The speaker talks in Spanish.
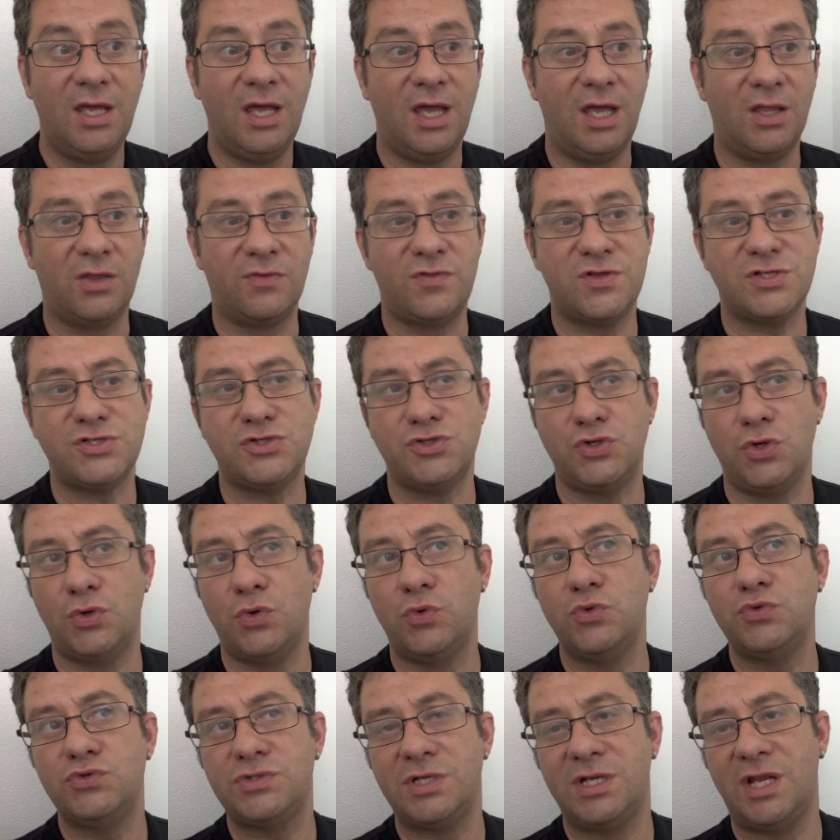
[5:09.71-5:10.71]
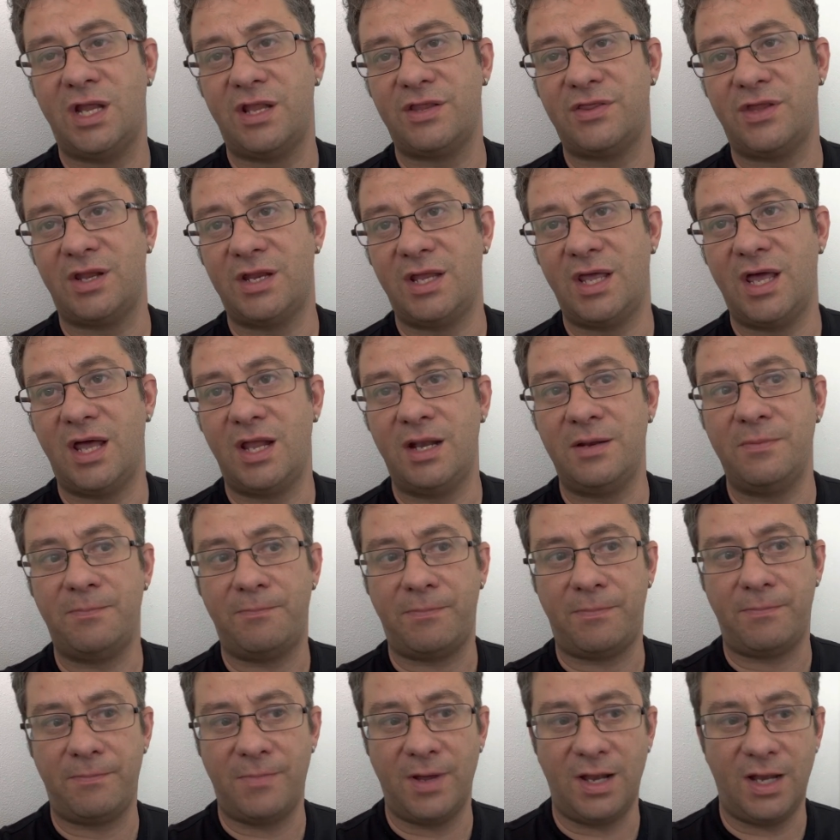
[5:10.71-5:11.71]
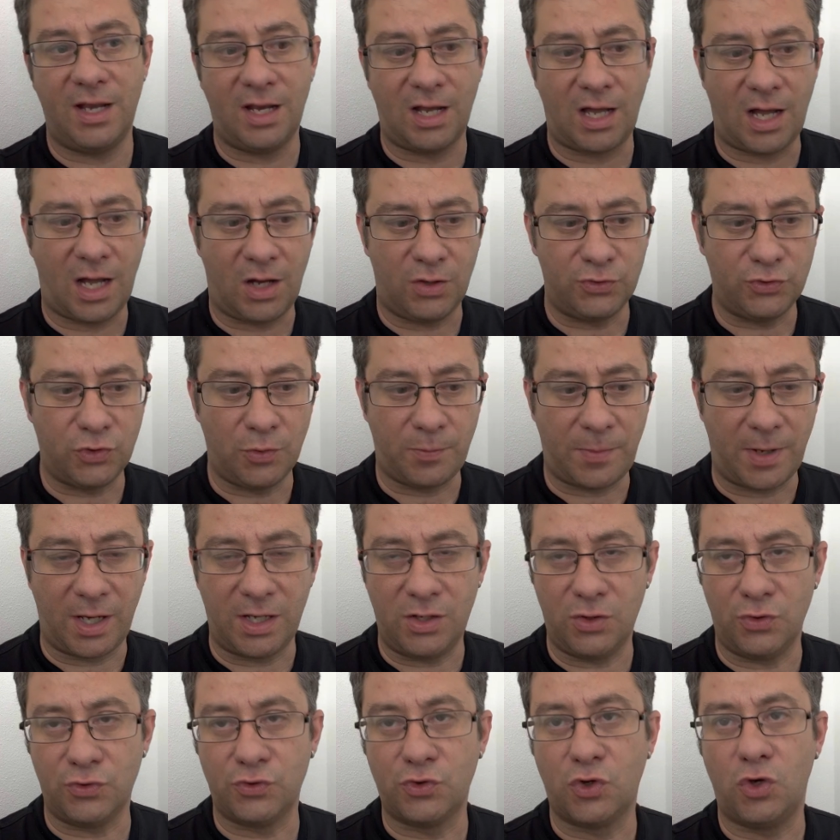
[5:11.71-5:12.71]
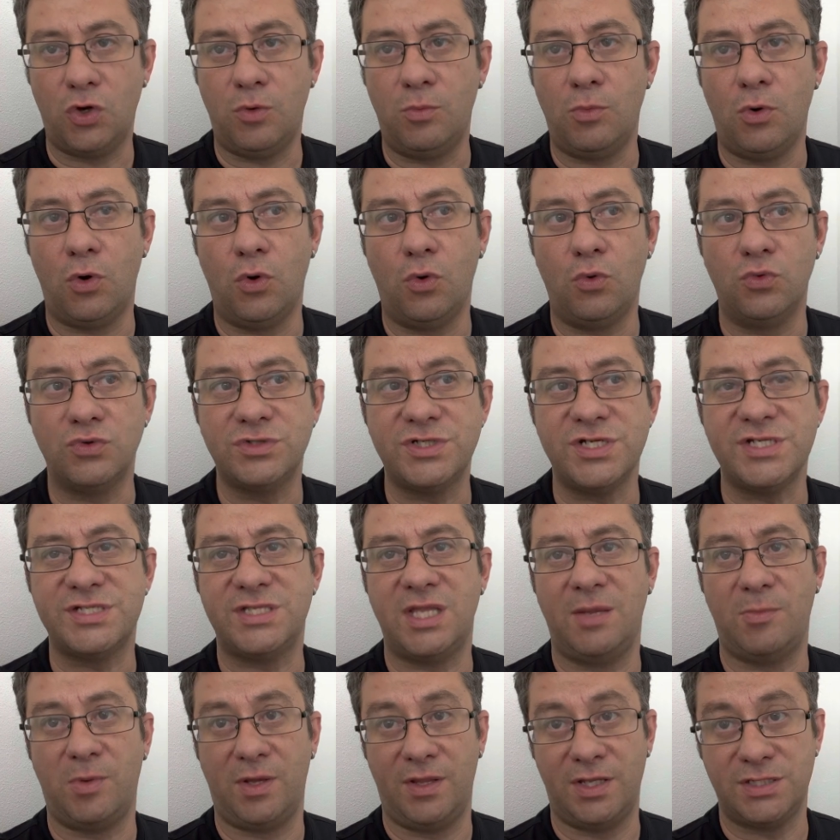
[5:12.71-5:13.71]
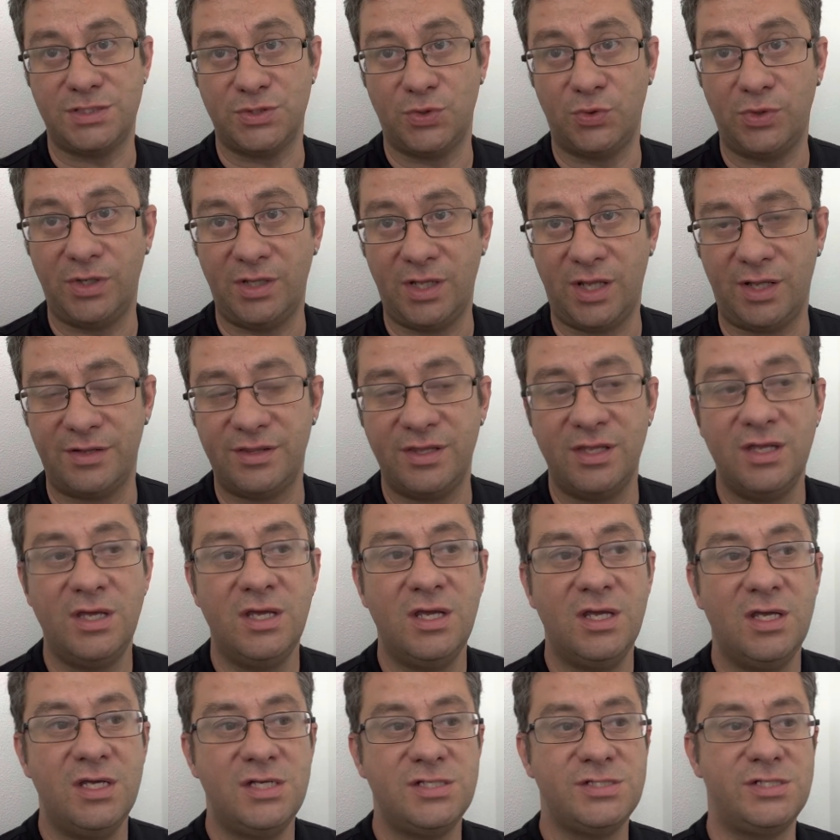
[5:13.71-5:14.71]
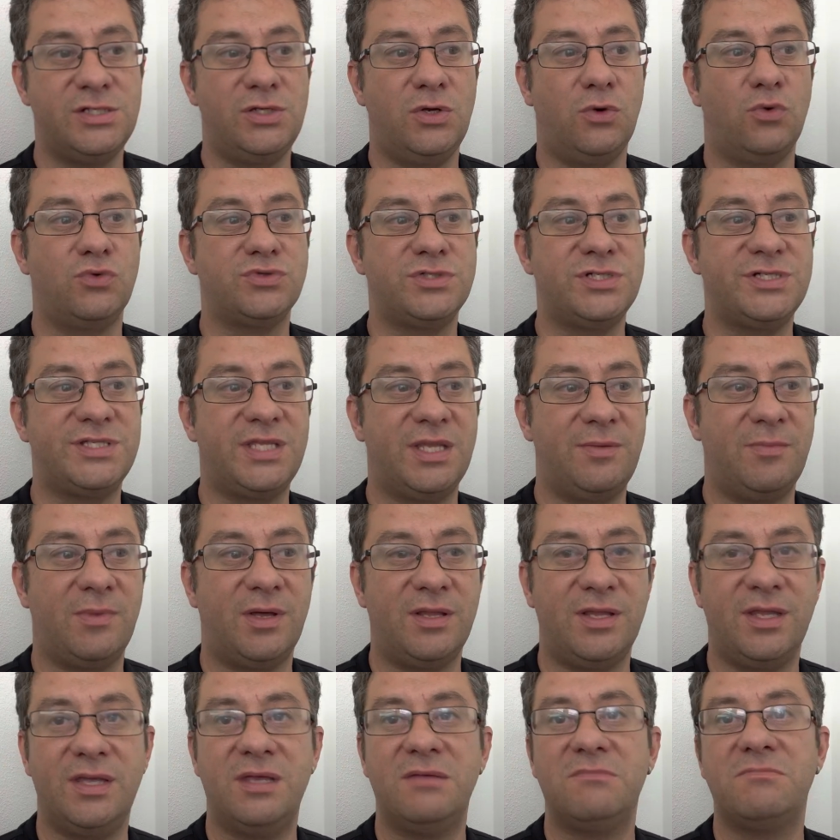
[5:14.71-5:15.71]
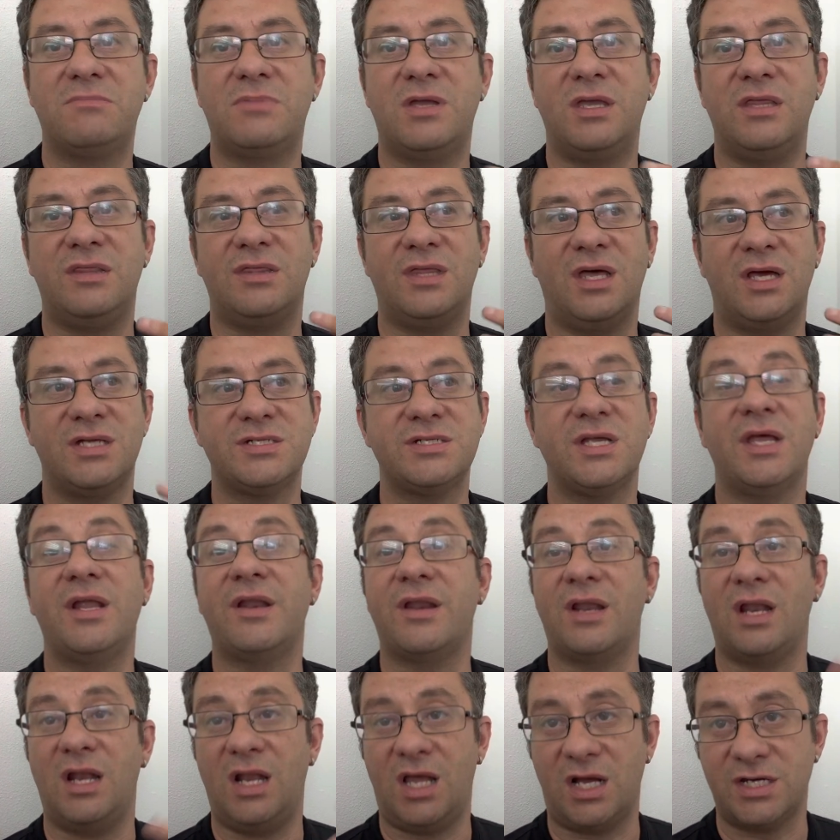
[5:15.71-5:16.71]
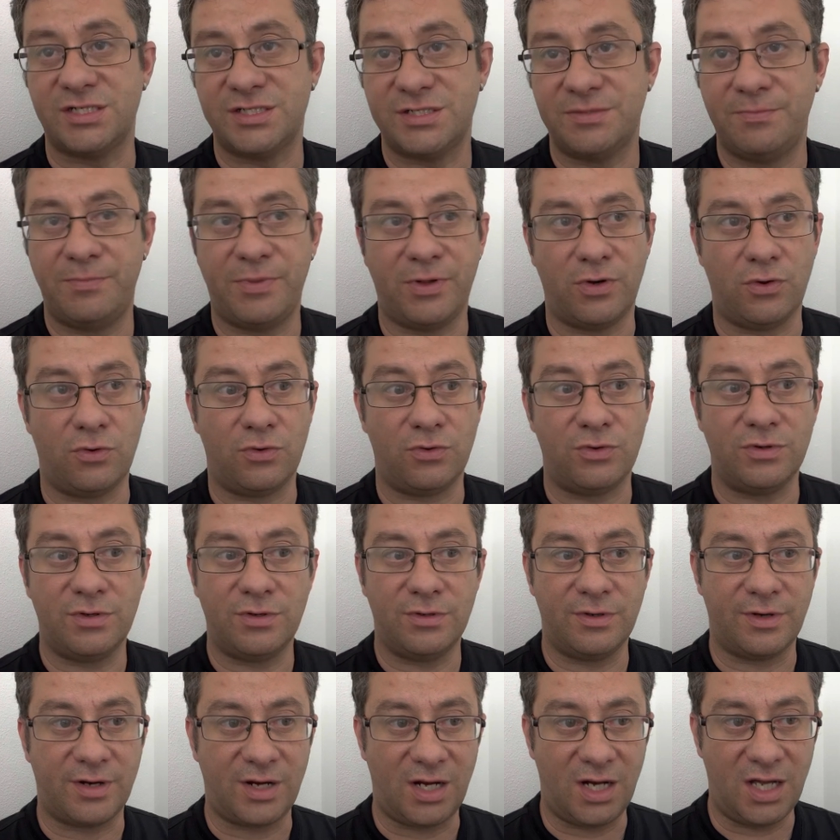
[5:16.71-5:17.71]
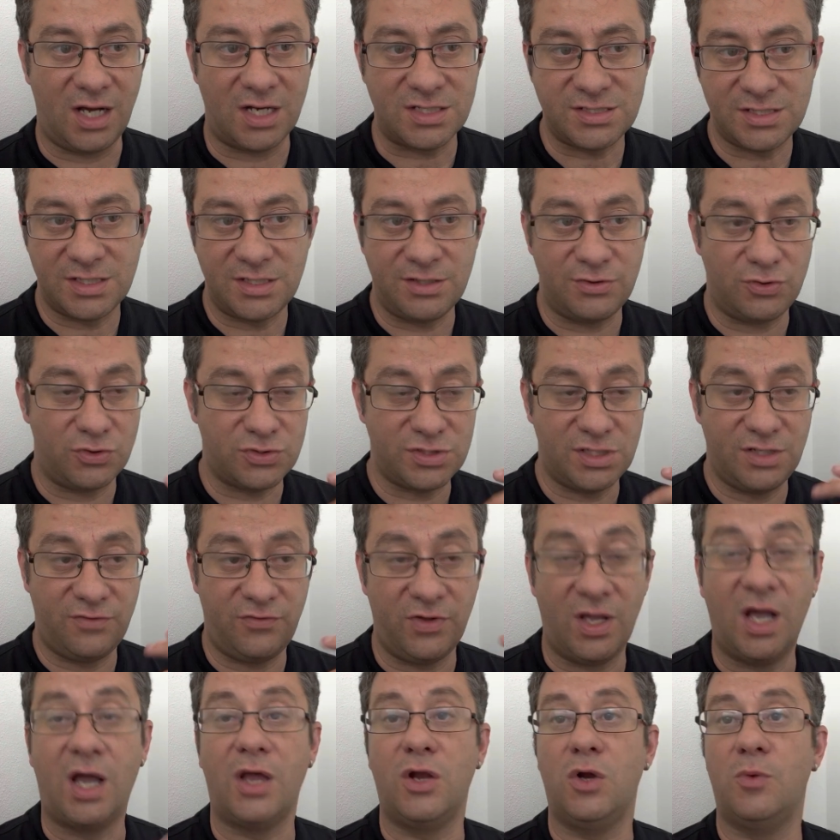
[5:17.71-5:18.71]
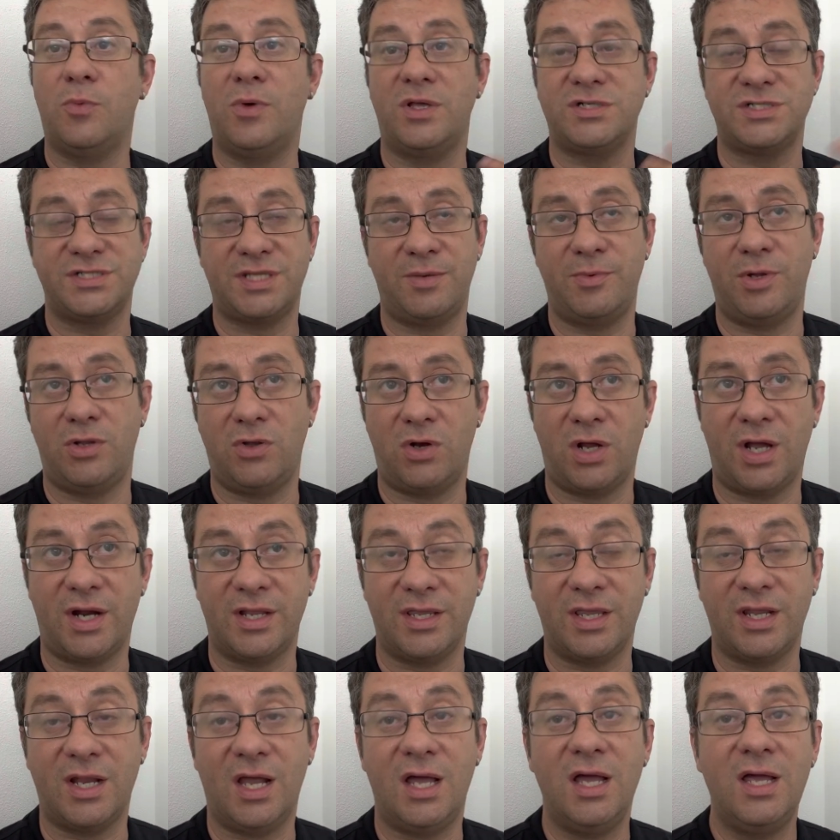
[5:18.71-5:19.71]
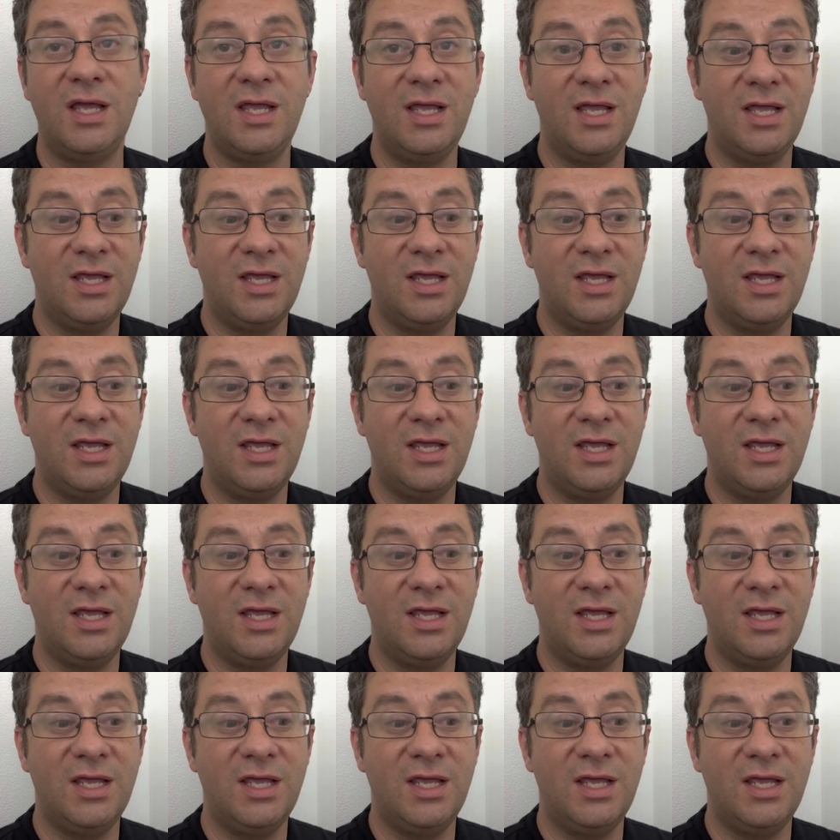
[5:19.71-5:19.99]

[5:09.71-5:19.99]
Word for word: Entonces yo no utilizaría el, autopilot como un sistema de seguridad, sino un sistema de quizás relax, pero relax no significa que no puedas estar mirando la carretera.